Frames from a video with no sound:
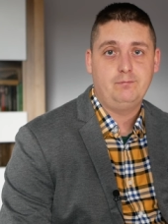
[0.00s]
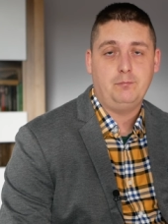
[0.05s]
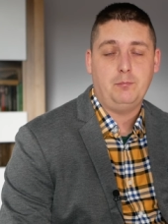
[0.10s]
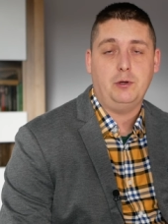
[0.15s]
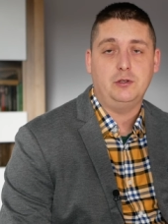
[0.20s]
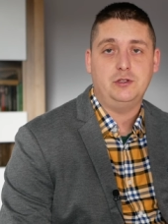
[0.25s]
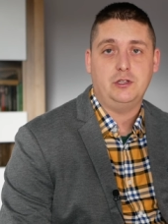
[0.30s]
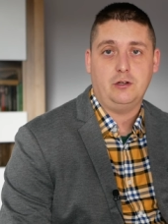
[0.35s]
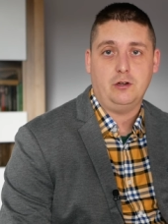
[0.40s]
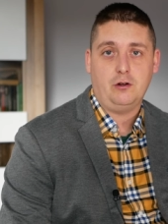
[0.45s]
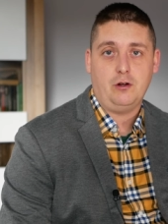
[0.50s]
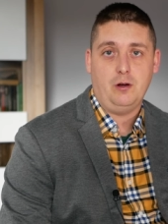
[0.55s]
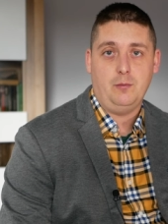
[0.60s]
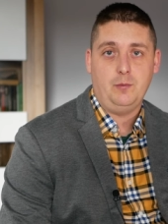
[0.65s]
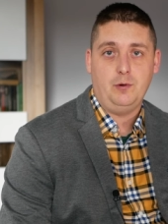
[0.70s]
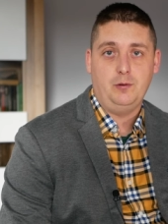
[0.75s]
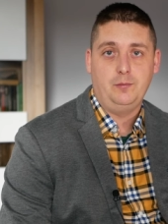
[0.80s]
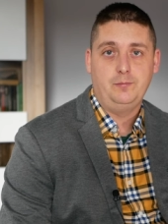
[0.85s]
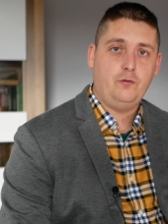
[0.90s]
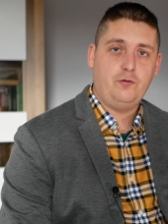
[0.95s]
Po co to
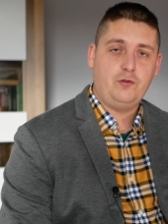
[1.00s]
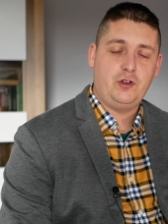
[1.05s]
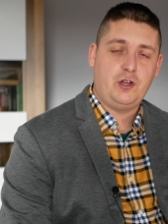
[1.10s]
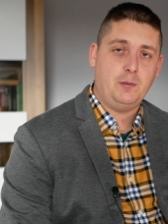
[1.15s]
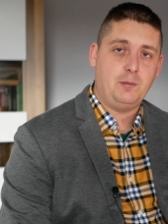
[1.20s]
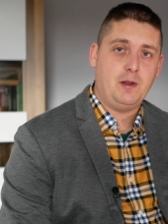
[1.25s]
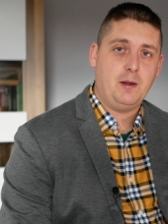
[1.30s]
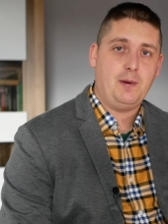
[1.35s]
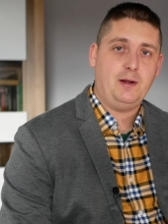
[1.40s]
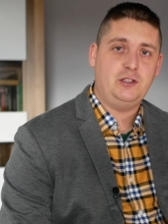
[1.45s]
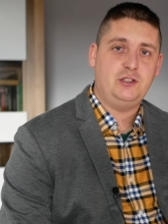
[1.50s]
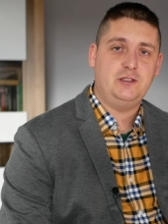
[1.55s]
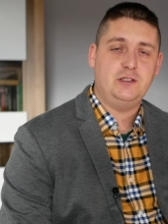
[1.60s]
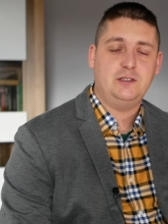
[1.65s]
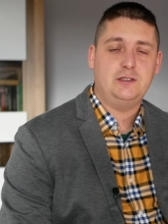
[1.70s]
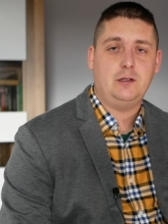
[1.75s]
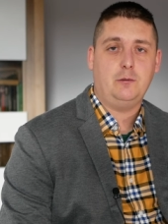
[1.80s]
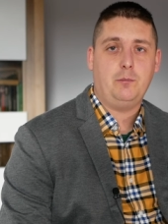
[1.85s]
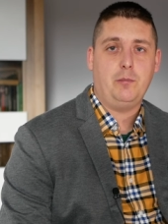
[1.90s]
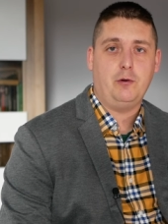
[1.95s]
komu? W tym temacie
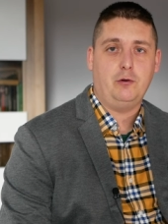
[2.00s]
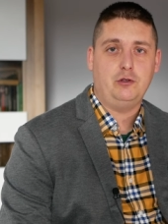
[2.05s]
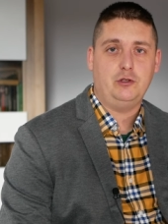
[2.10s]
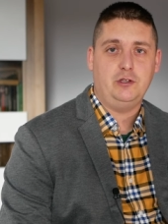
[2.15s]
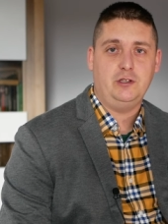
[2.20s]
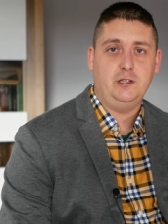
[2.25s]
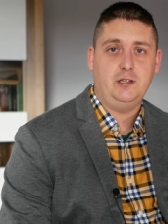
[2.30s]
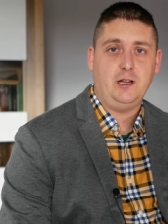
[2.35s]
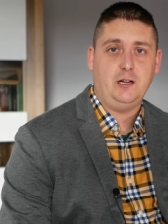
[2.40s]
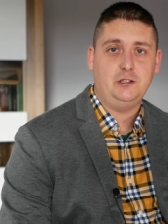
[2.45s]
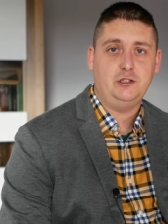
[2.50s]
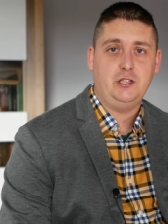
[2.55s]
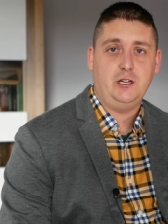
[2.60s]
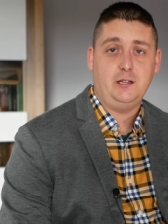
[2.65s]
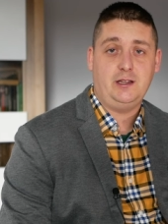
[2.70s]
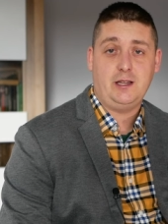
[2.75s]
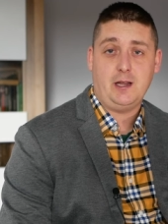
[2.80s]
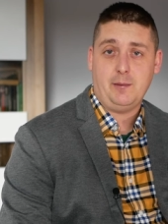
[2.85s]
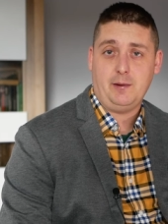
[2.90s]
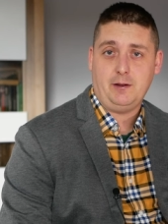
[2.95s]
został poruszony także
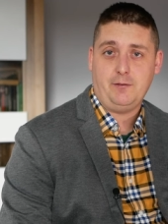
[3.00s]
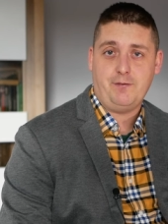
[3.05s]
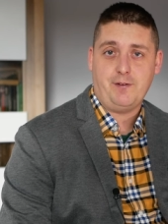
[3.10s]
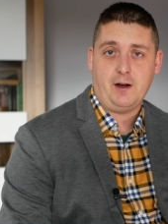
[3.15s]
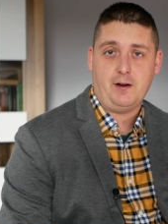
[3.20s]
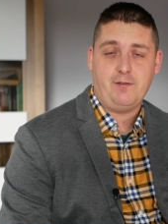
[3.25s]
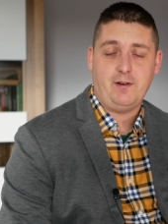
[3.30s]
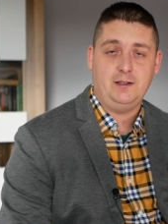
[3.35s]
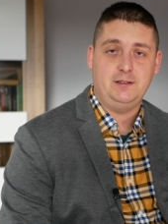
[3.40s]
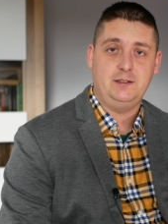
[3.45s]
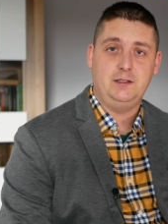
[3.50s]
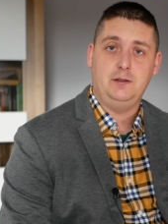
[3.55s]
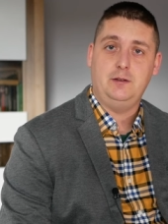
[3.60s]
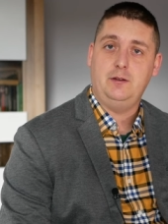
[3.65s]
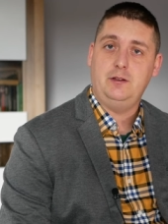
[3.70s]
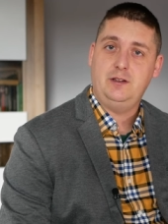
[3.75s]
temat frekwencji.